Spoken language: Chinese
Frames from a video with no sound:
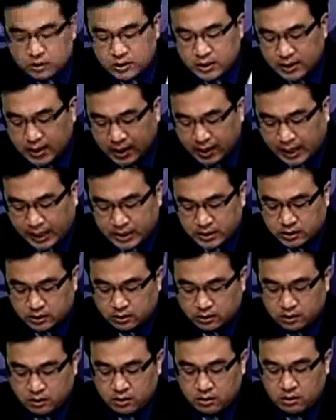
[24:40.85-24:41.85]
现在开始，
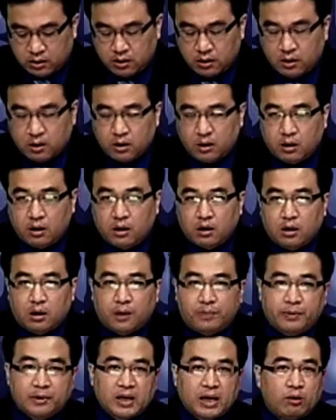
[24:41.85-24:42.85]
你
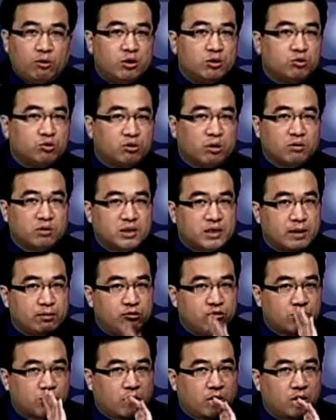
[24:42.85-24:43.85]
不但会如同节
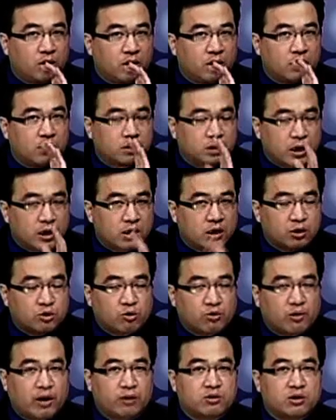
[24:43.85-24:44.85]
目中的一个
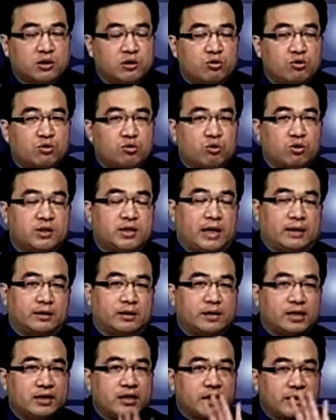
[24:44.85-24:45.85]
重要资讯所讲的
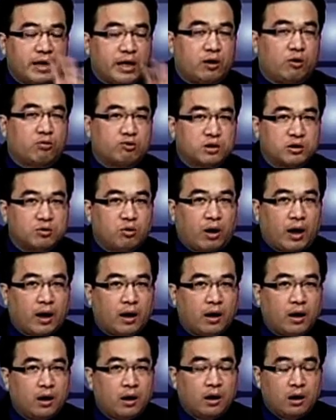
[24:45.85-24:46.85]
那些内容之外，
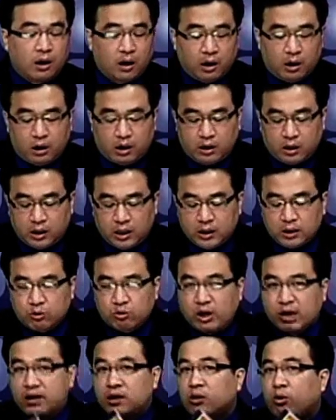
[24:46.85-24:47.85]
你的
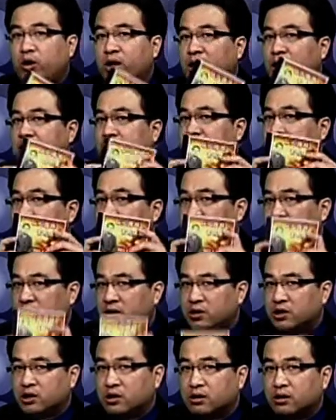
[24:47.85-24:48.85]
软体会更加的升
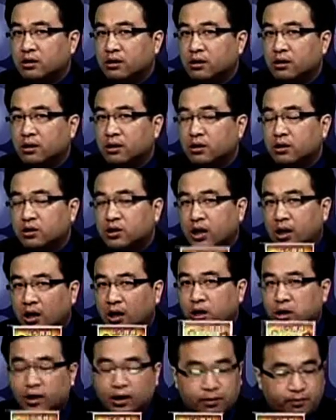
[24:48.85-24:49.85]
级，这
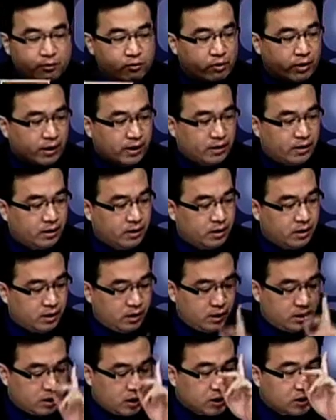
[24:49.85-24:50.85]
何乐而不为？
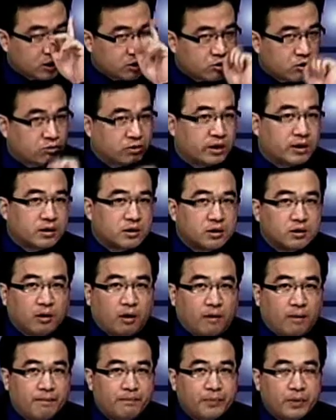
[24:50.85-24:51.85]
而且重点是
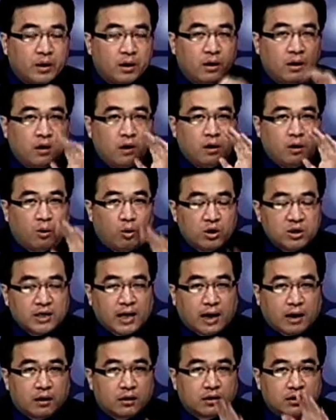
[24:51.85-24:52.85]
哦，我
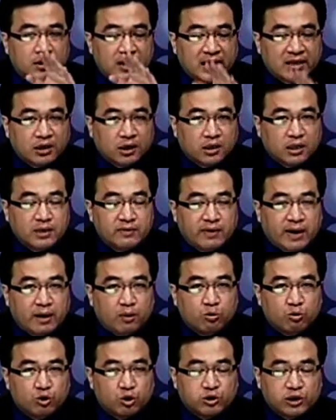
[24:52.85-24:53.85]
讲了，在这个地方
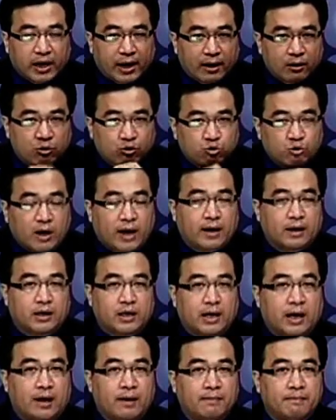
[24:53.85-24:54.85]
我重写狼熟盖
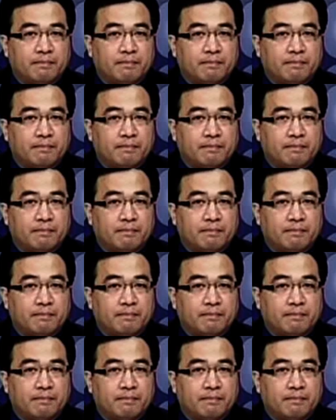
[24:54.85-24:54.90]
金啊。